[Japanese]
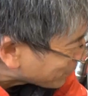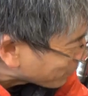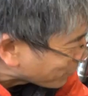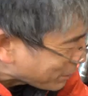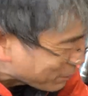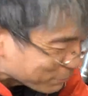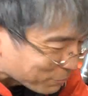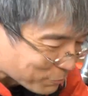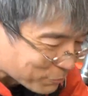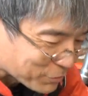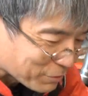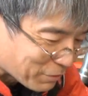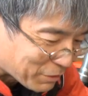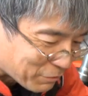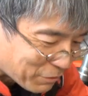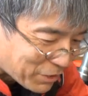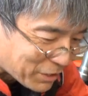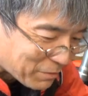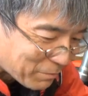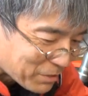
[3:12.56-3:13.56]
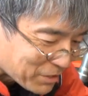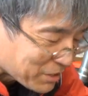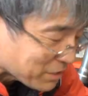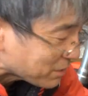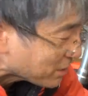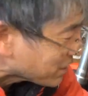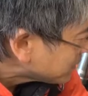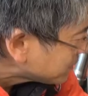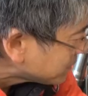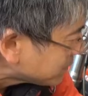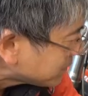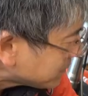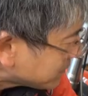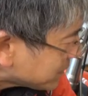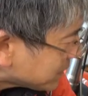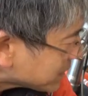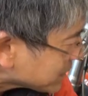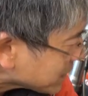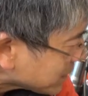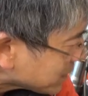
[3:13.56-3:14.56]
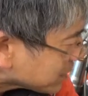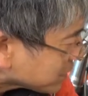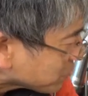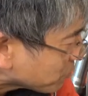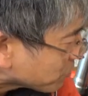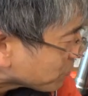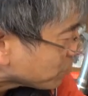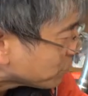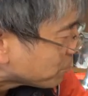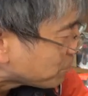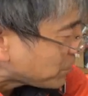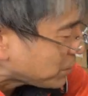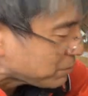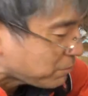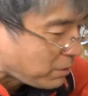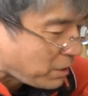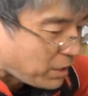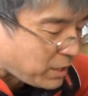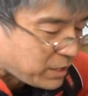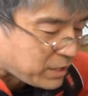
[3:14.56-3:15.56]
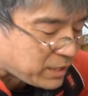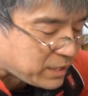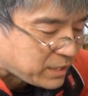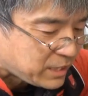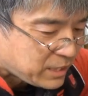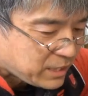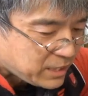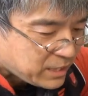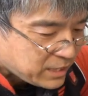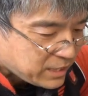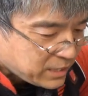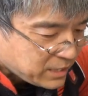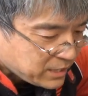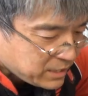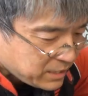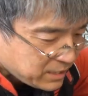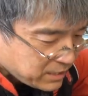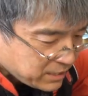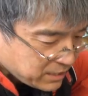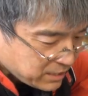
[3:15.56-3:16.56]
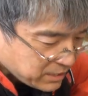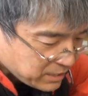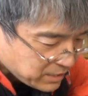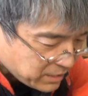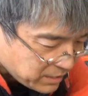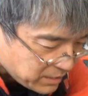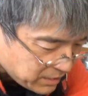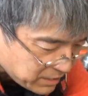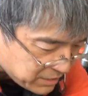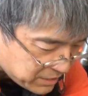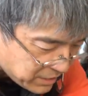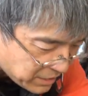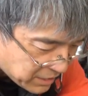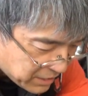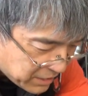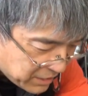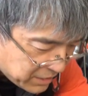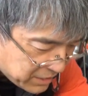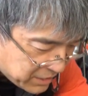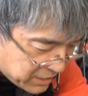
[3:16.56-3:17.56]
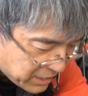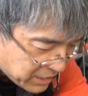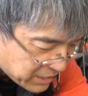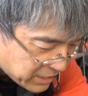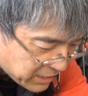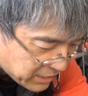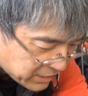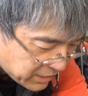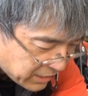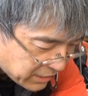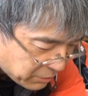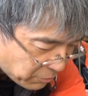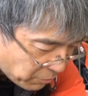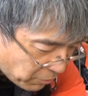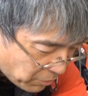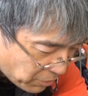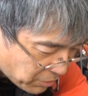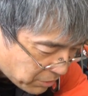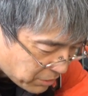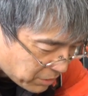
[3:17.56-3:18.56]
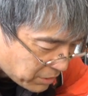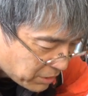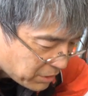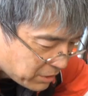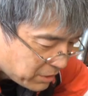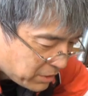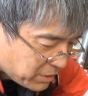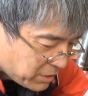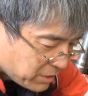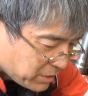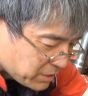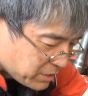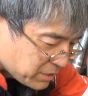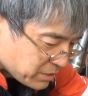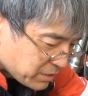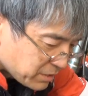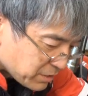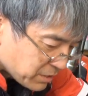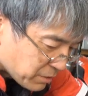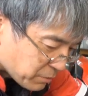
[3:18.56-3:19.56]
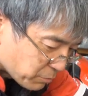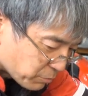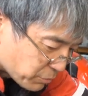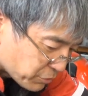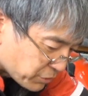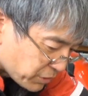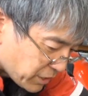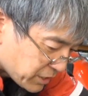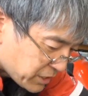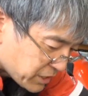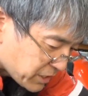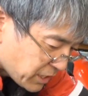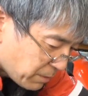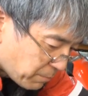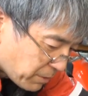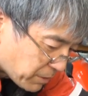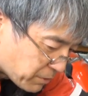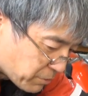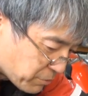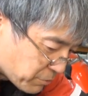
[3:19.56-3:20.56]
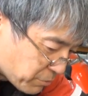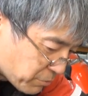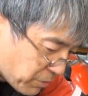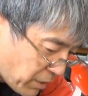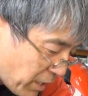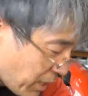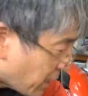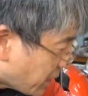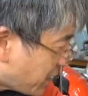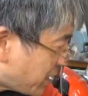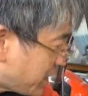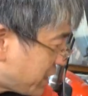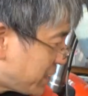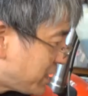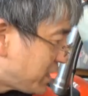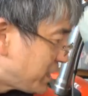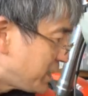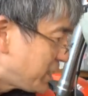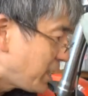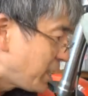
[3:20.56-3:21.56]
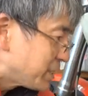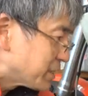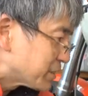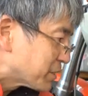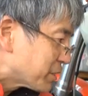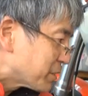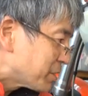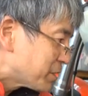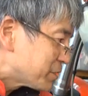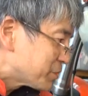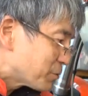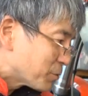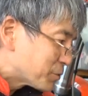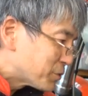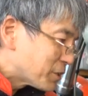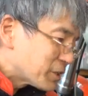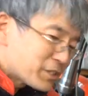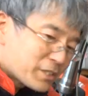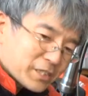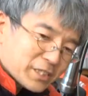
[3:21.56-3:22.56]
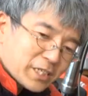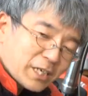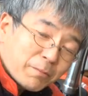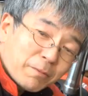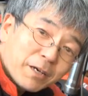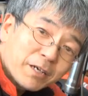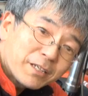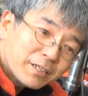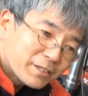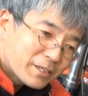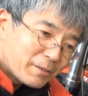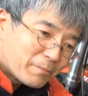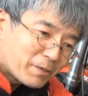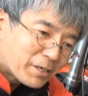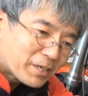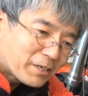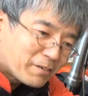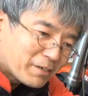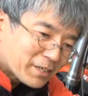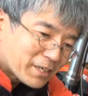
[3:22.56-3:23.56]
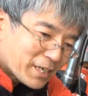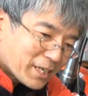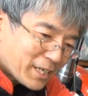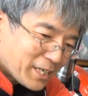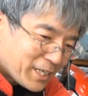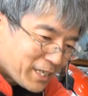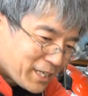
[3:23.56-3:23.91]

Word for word: の F6 では言われてましたよねでさらにこれの場合は、えー、前期前期型だとこのクラッチカバーというのがそうクラッチカバーカバー側が